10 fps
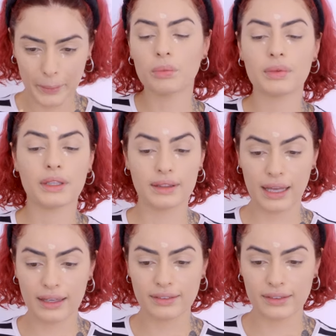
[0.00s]
topo da
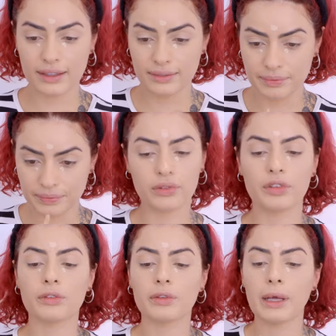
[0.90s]
testa,
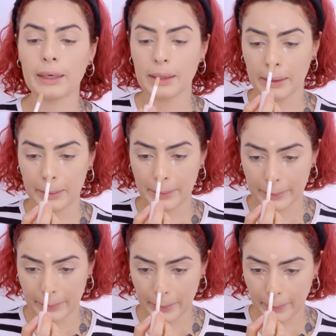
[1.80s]
pontinha do nariz.
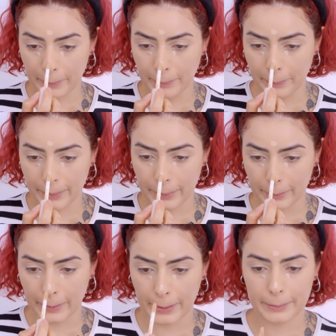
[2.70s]
Eu nunca
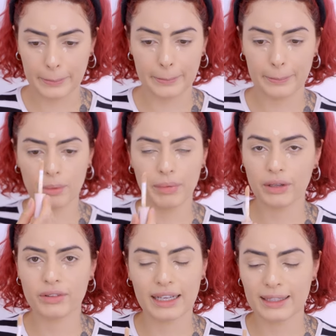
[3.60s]
acerto o
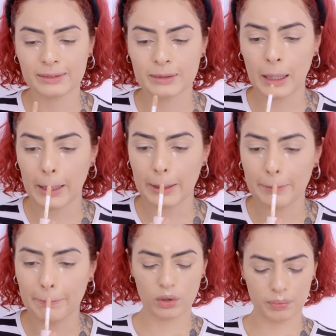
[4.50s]
meio do nariz, cara.
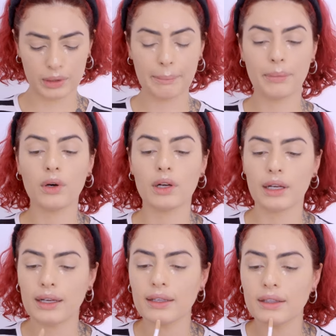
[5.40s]
Topo da
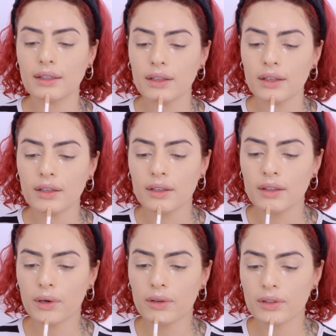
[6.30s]
boca, e
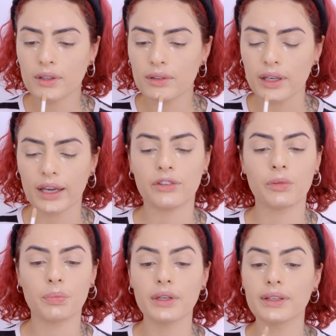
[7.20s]
ponta do queixo.
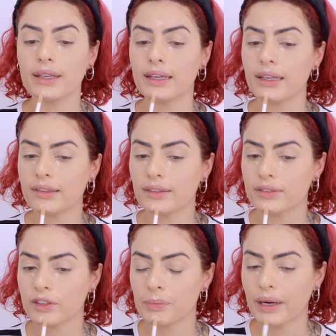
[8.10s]
Porque essas
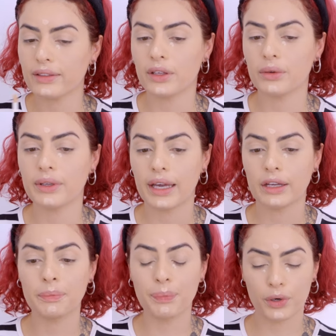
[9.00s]
são as partes que eu
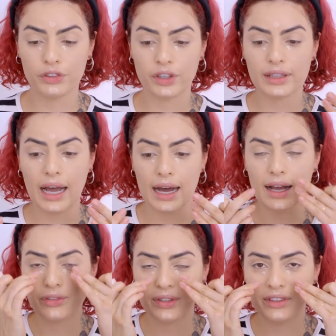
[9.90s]
quero projetar.
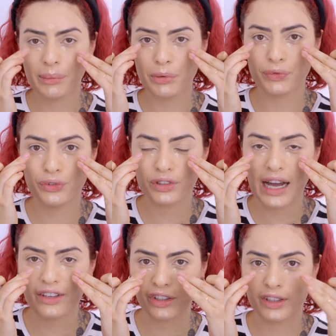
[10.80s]
Às vezes tem uma
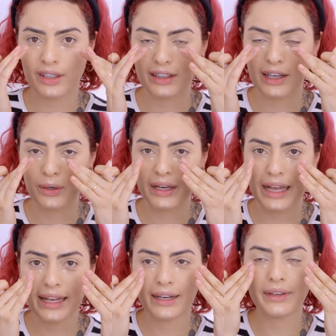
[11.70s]
profundidade aqui na
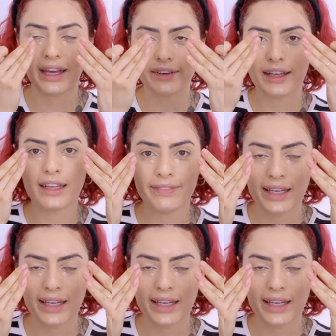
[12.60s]
olheira, eu quero que ela